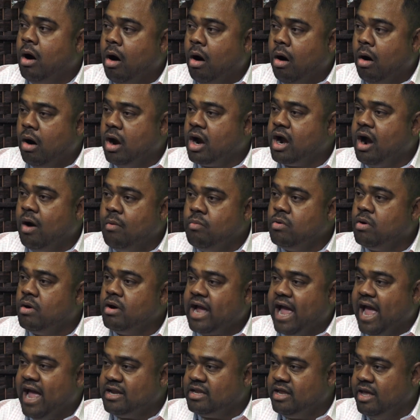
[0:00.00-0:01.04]
họ không có
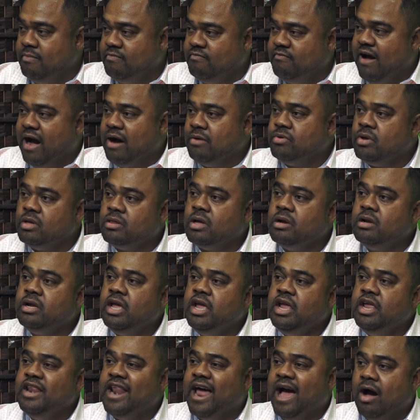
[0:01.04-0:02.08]
can thiệp vào cho tới
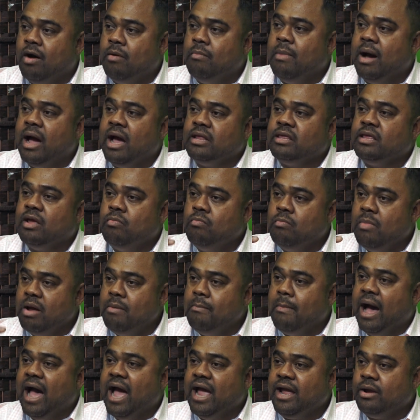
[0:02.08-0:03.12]
khi nào mà trong máy
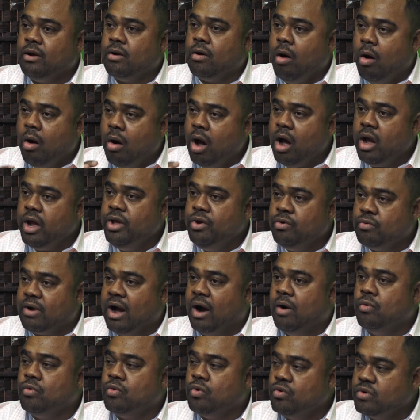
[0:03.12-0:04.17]
bay có yêu
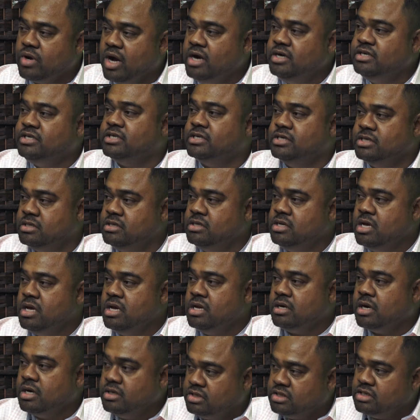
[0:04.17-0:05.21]
cầu của cơ trưởng
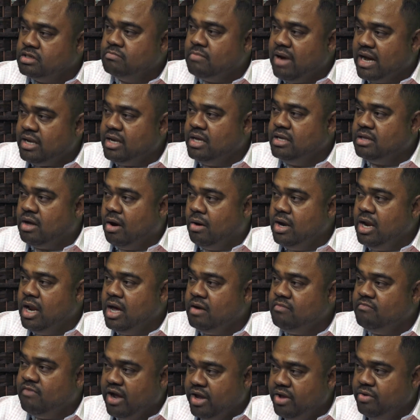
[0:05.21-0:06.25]
cơ trưởng bắt điện thoại
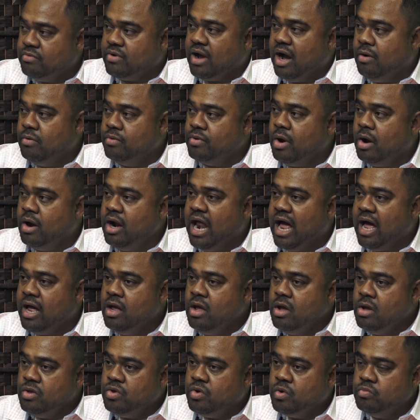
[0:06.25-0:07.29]
lên và yêu cầu nói là
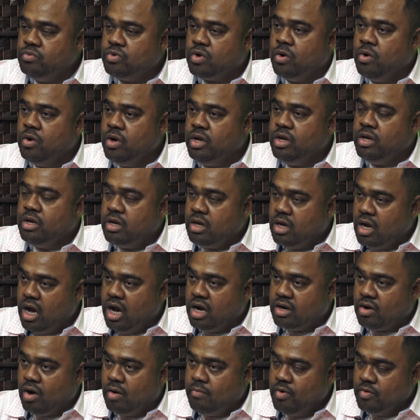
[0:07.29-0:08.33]
chúng tôi
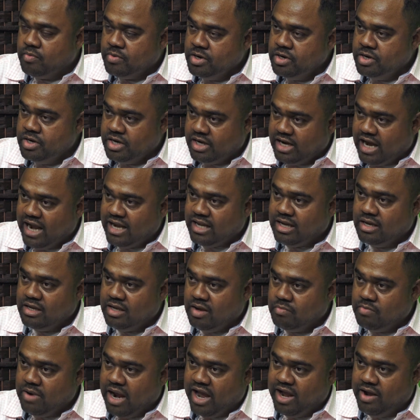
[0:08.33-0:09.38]
à, có một người khách ở
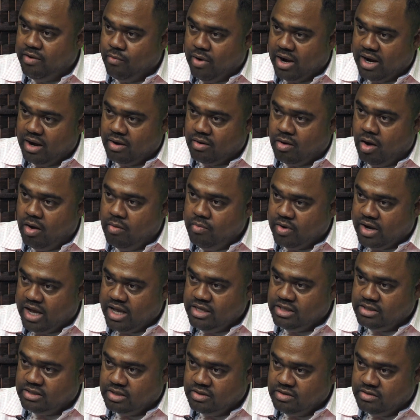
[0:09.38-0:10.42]
trong này hoặc là có một
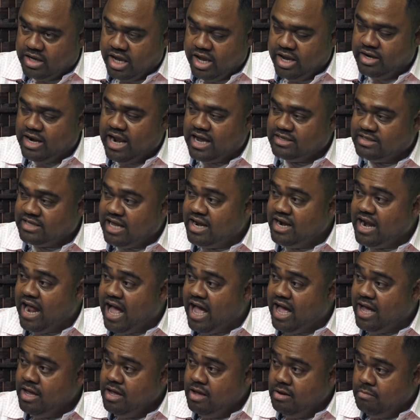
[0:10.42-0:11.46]
cái sự kiện đang xảy
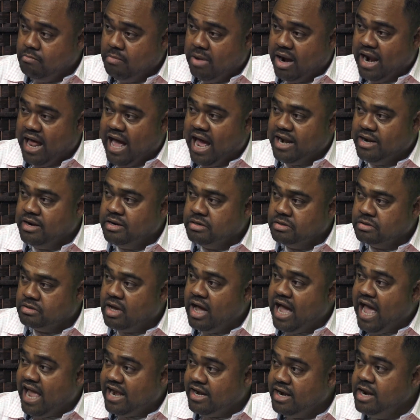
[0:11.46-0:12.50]
ra mà nó ảnh hưởng
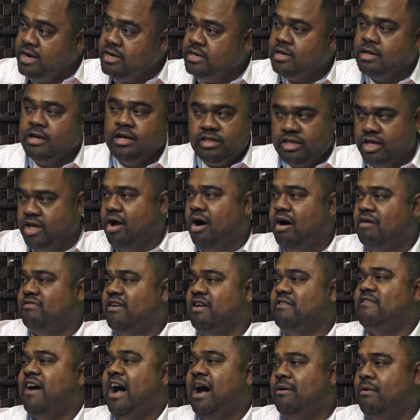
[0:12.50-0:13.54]
tới an ninh thì họ
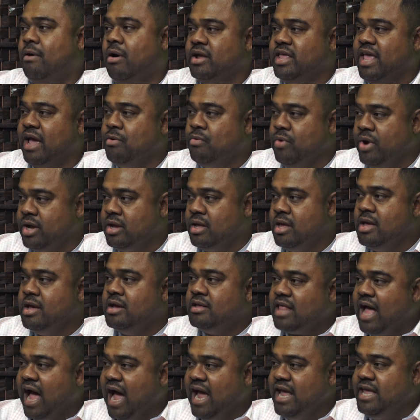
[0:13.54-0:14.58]
phải vào họ giải quyết
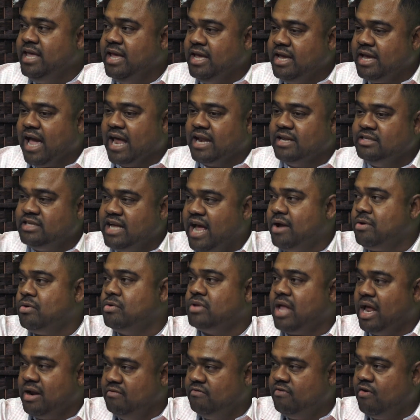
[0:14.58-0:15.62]
thay vì cảnh sát của
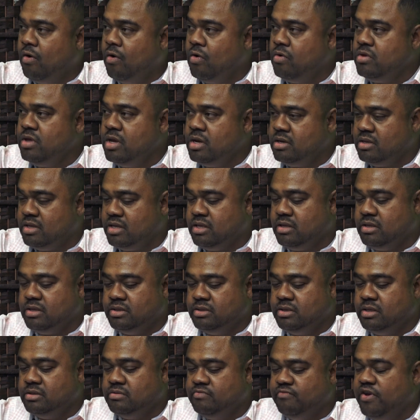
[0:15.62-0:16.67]
thành phố như
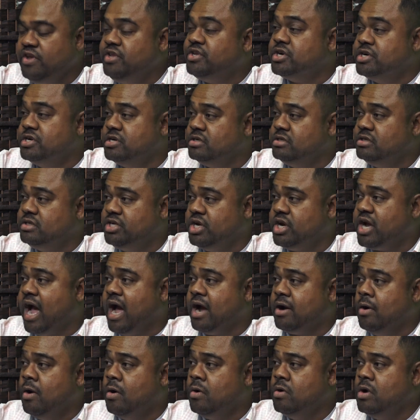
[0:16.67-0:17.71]
phi trường
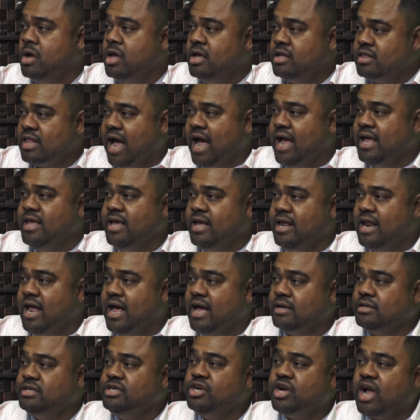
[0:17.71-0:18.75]
Chicago thay vì
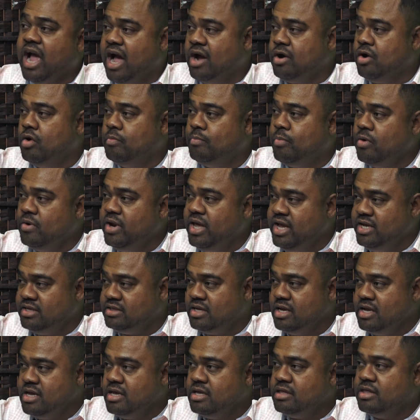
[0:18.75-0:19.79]
là Chicago Police
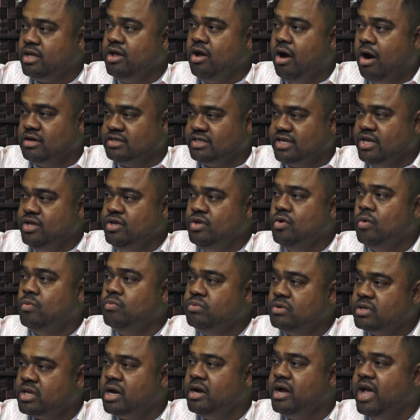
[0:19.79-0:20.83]
thì họ sẽ
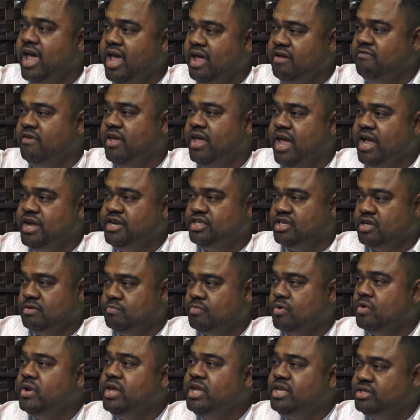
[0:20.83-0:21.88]
dùng tới Aviation
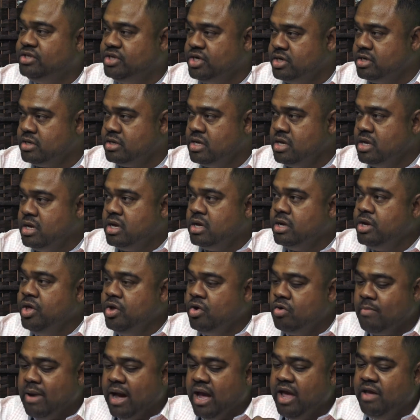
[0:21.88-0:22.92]
Police trước
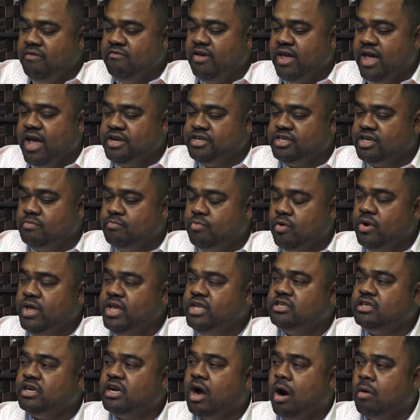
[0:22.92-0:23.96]
nếu mà Aviation
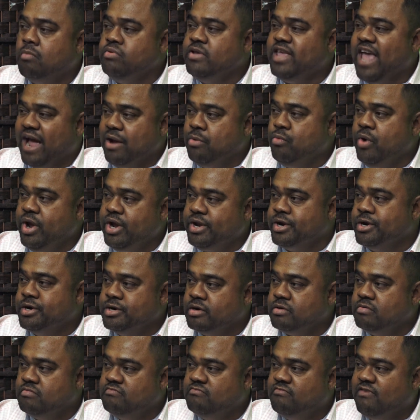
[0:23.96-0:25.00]
Police không giải quyết
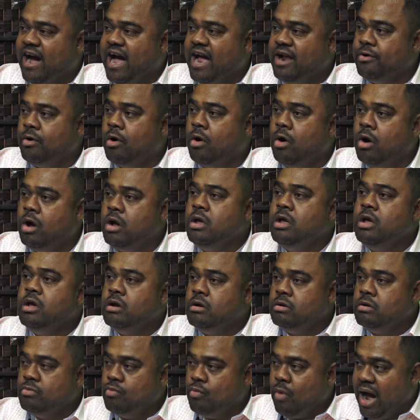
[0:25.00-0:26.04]
được và nó
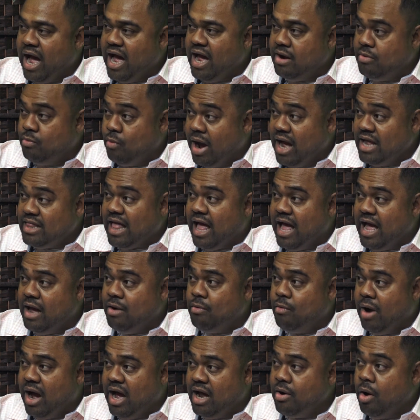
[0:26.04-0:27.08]
qua quá ta
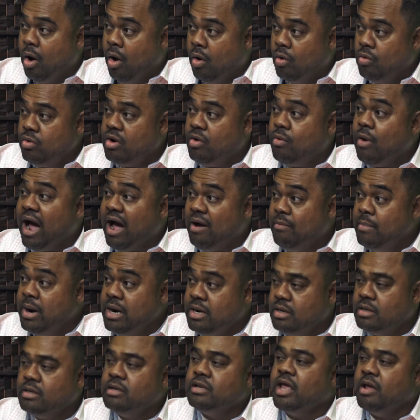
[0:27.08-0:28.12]
quá độ nó qua
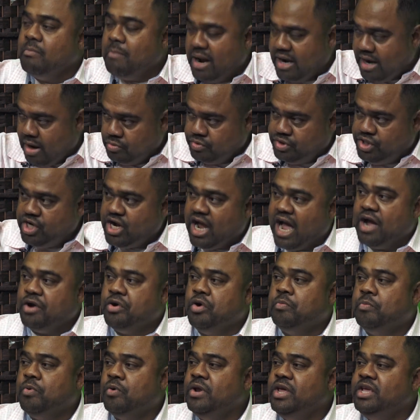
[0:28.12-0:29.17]
mức thì bắt đầu
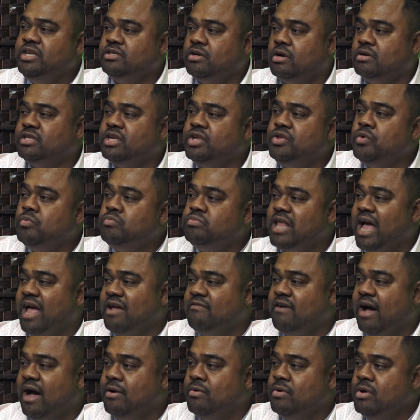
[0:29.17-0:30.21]
Chicago Police họ sẽ nhúng tay
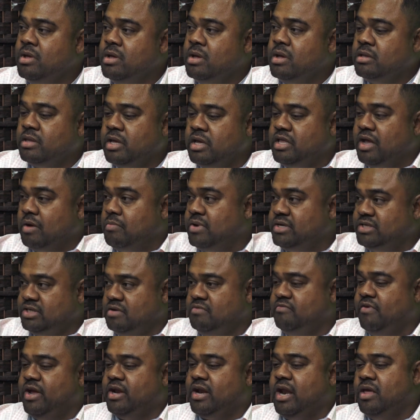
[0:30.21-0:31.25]
vào thì trong cái
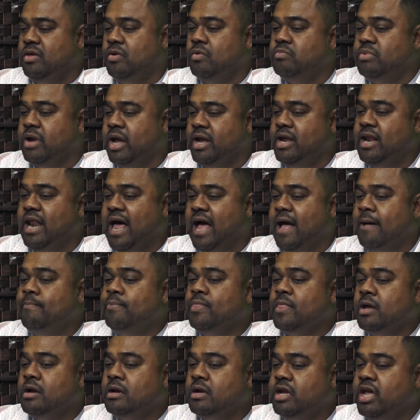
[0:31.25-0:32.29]
sự việc này Dũng nghĩ là
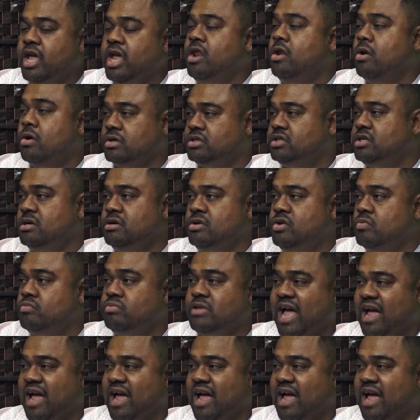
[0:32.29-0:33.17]
khi luật sư nhúng